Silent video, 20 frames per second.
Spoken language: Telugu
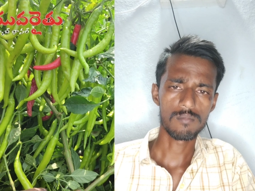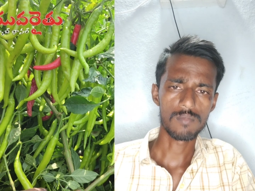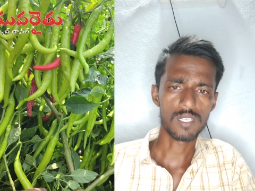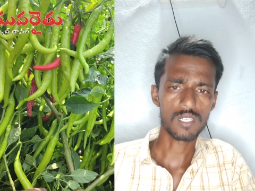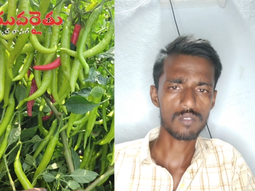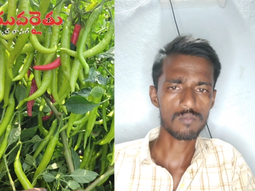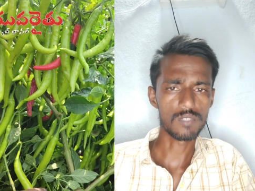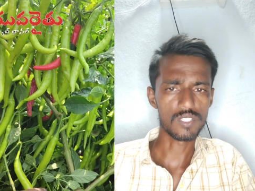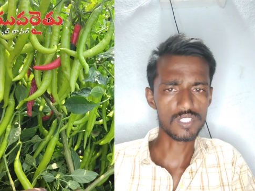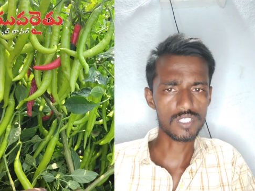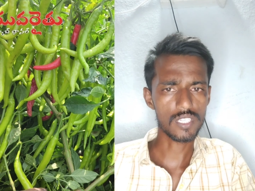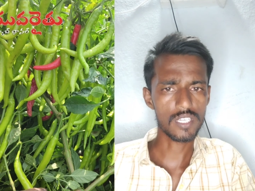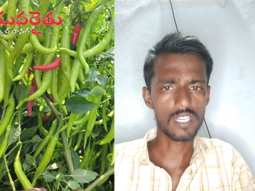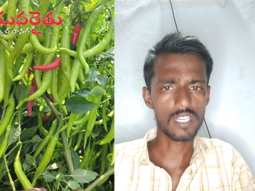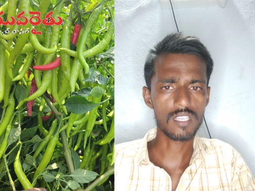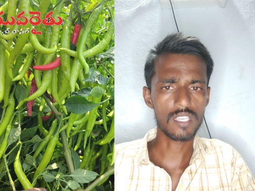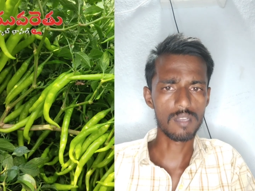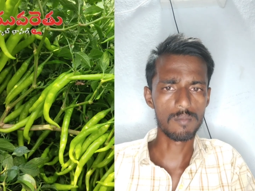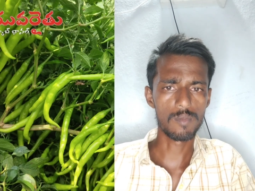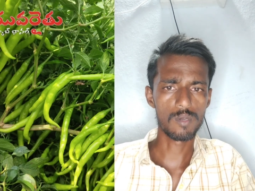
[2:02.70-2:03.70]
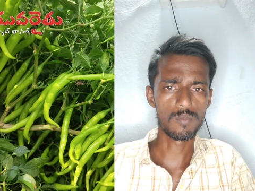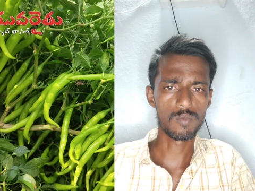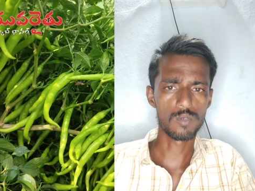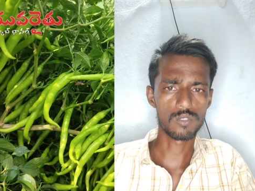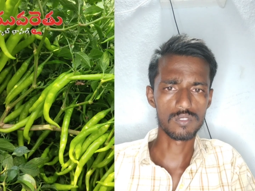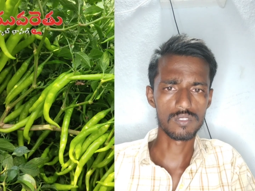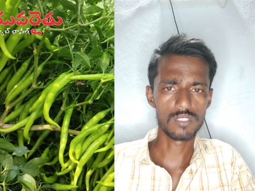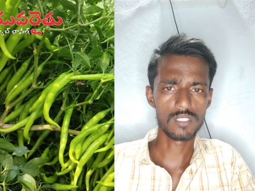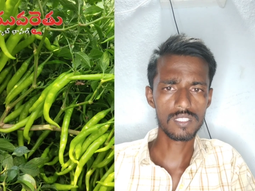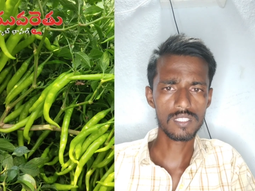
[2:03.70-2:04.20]
మనకు మంచి రేట్కి
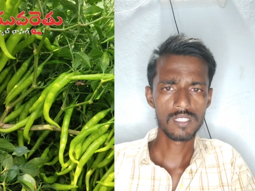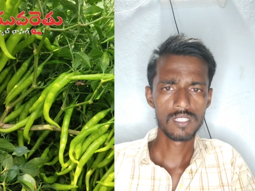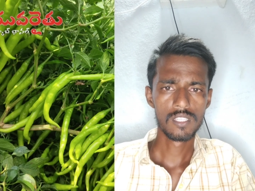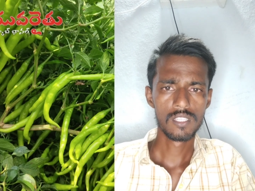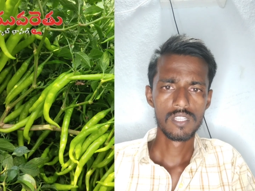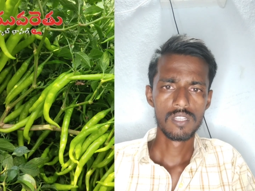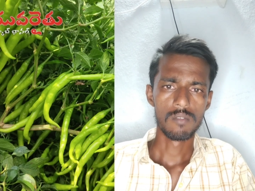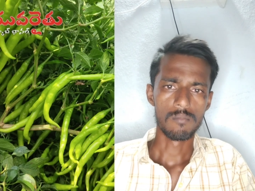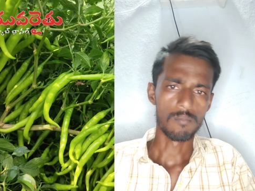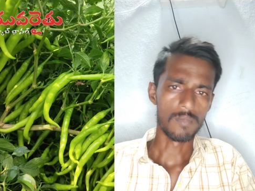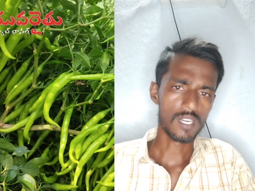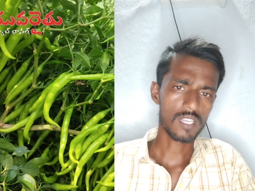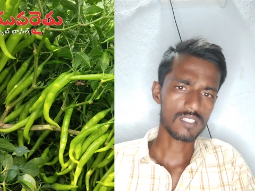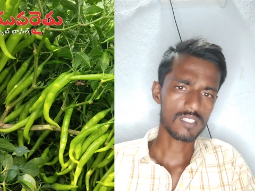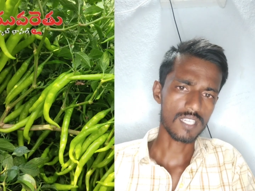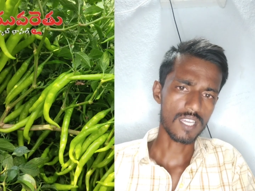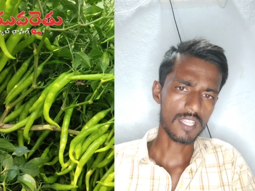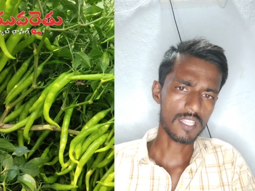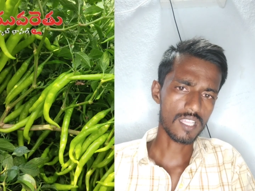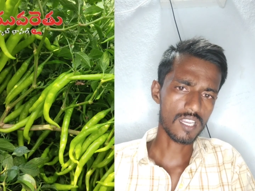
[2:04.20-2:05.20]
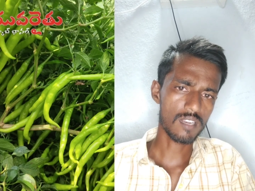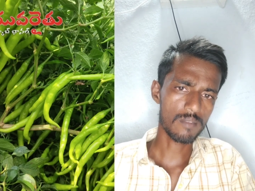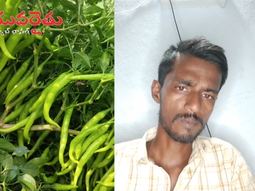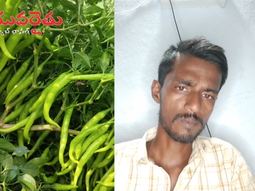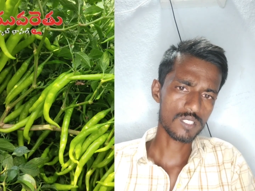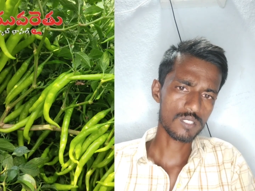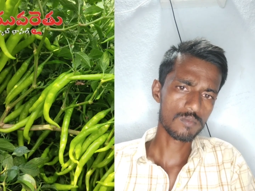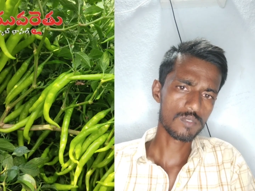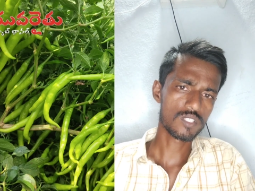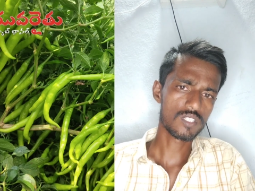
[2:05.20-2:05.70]
అమ్ముడుపోతుంది మనకు సాధారణ
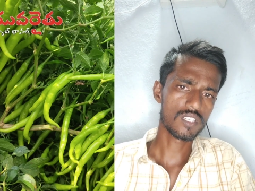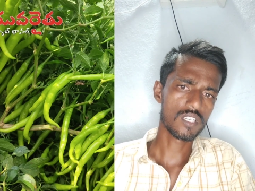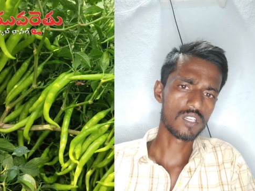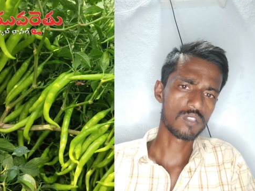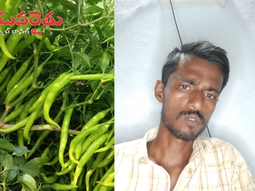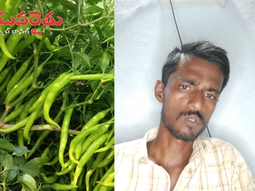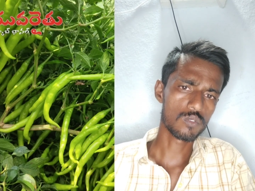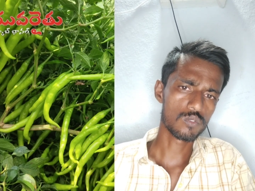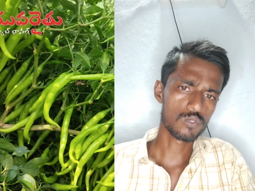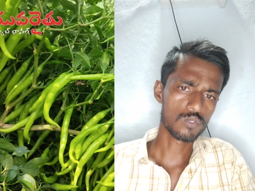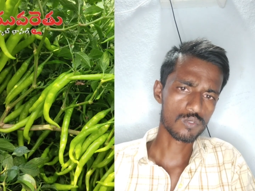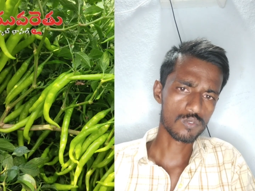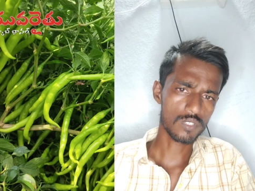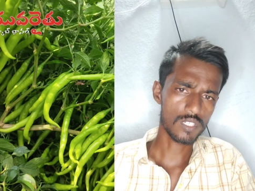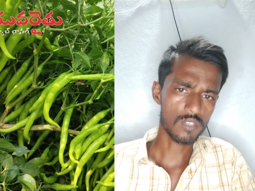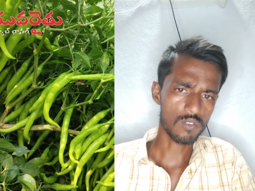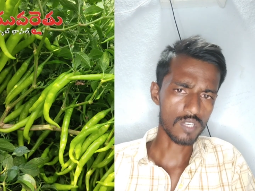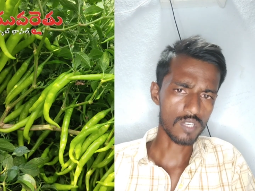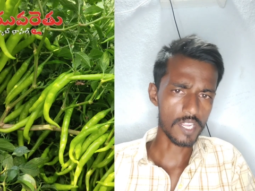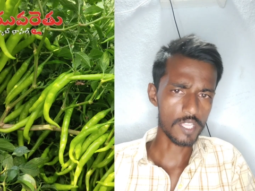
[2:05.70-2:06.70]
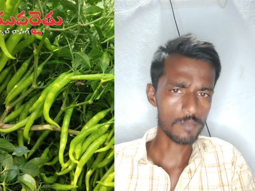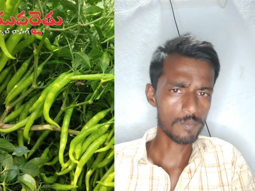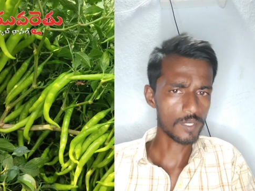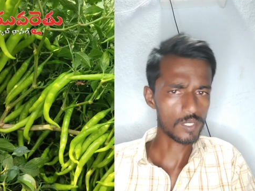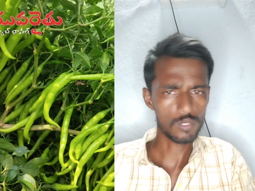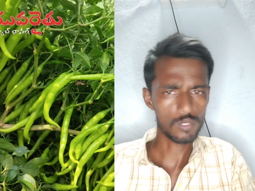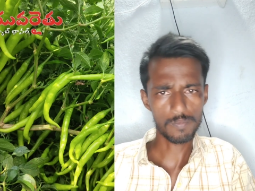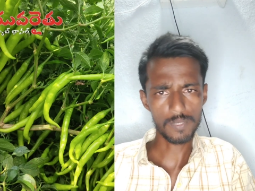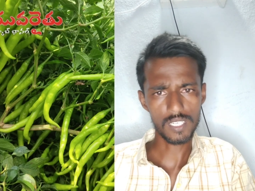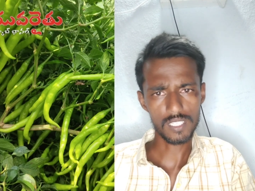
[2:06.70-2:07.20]
పచ్చిమిర్చి రేటుతో చూసుకుంటే ఒక ఐదు
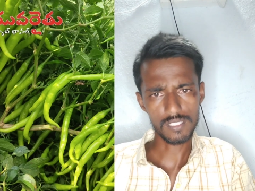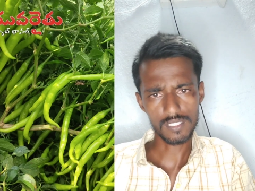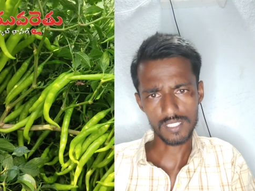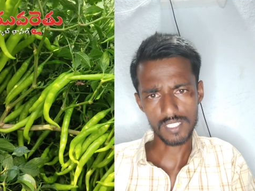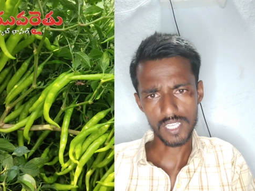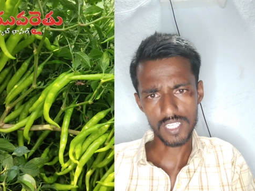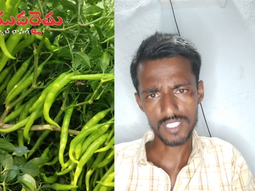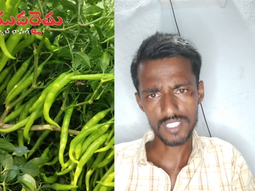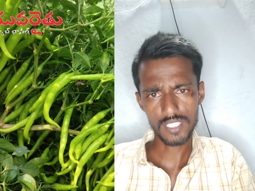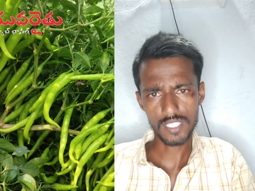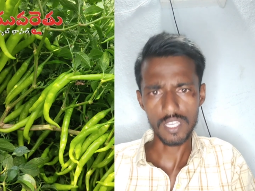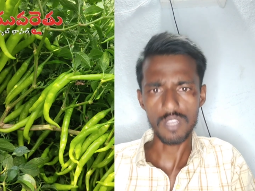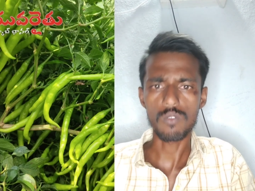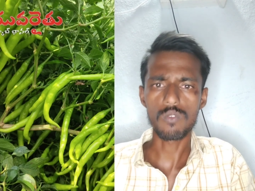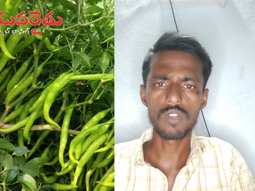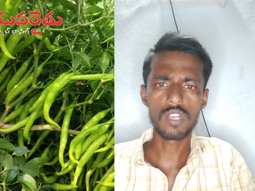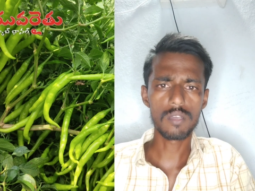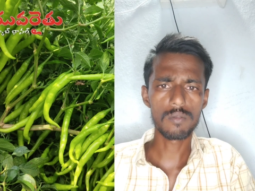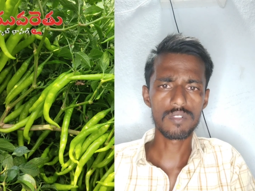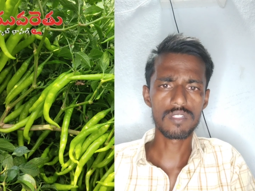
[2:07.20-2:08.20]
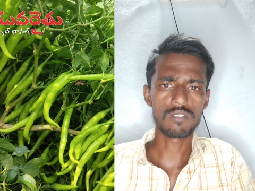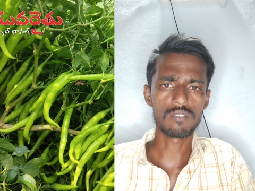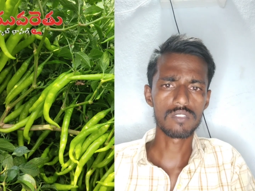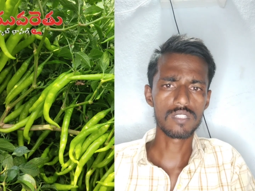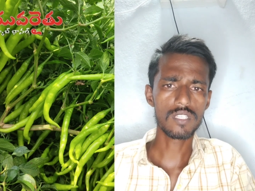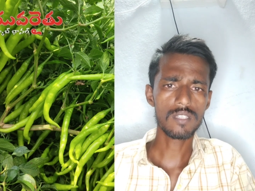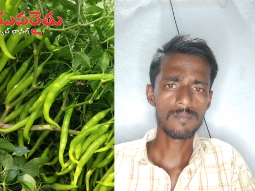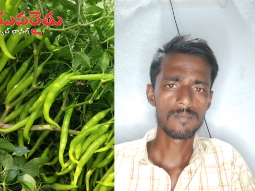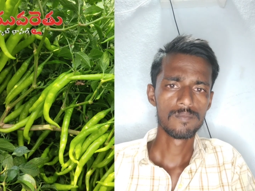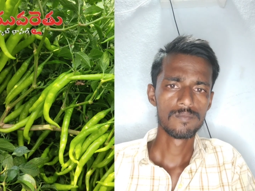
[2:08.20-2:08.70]
పది రూపాయలు ఇది కేజీకి ఎక్కువనే
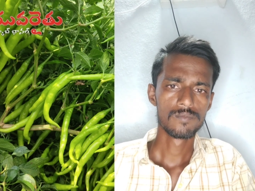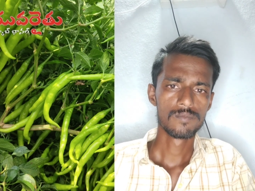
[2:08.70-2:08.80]
వెళ్తుంది